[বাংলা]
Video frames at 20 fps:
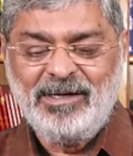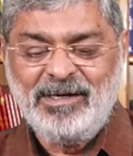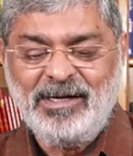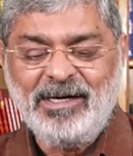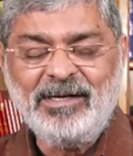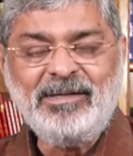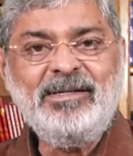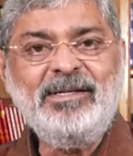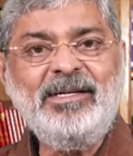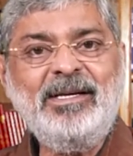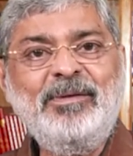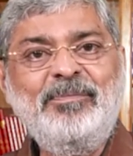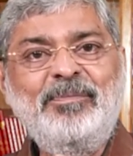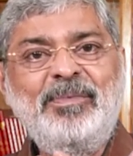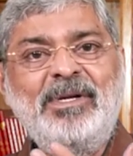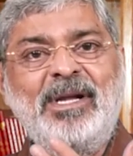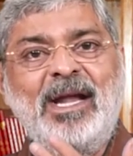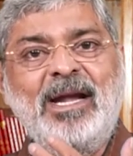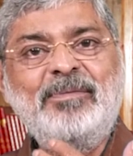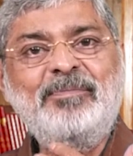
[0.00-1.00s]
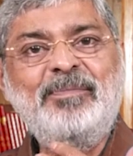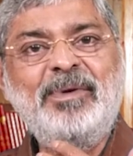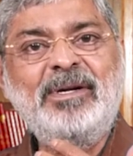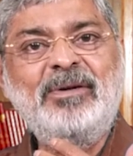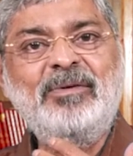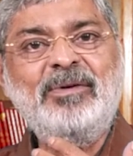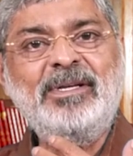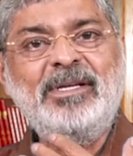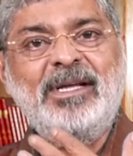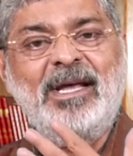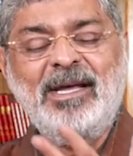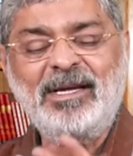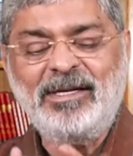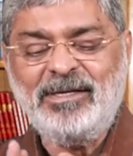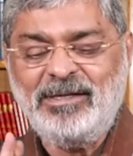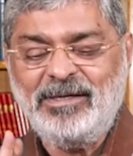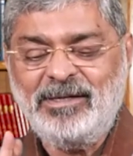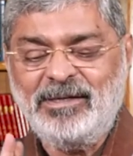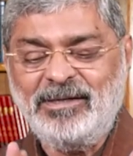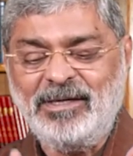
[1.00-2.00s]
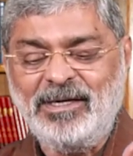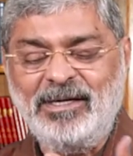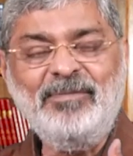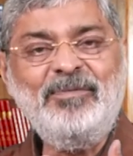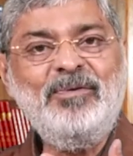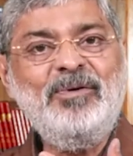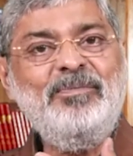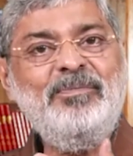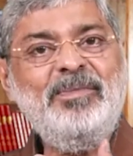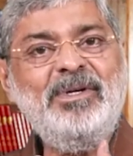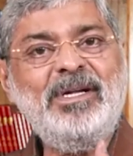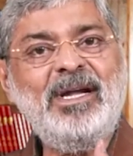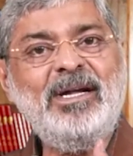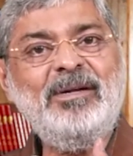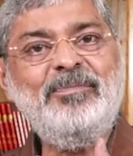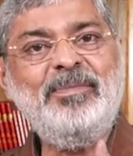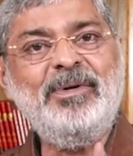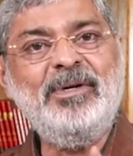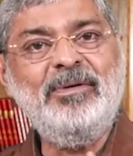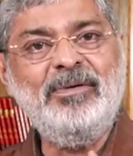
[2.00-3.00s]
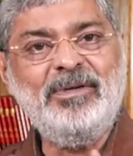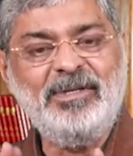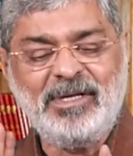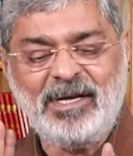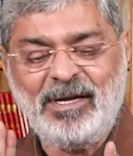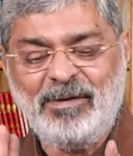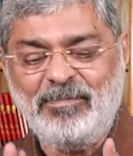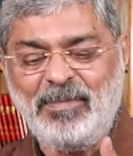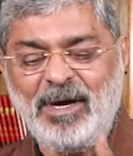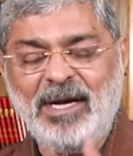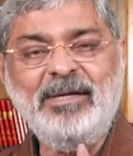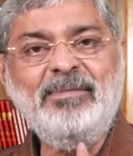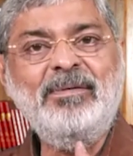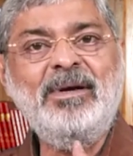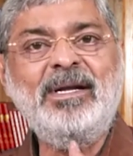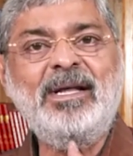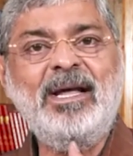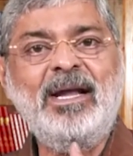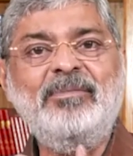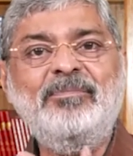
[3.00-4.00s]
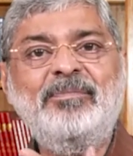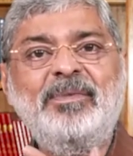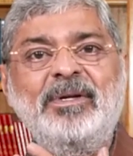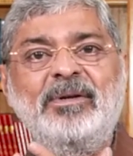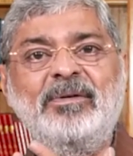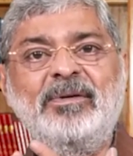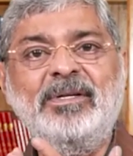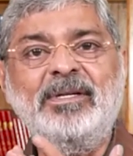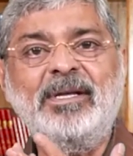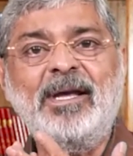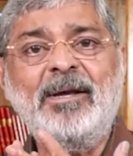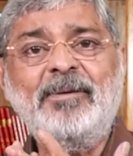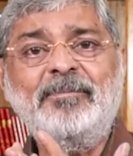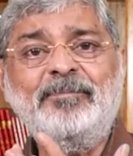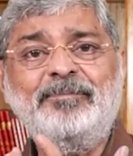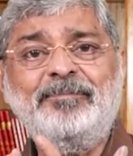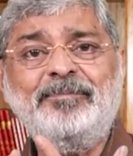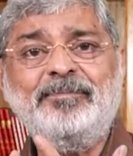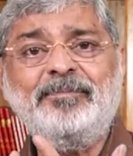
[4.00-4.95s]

ইলেকট্রিকের বিল আনপেড হয়ে যায় টেলিফোন বিল আনপেড হয়ে যায় বাড়ি ভাড়া আনপেড হয়ে যায়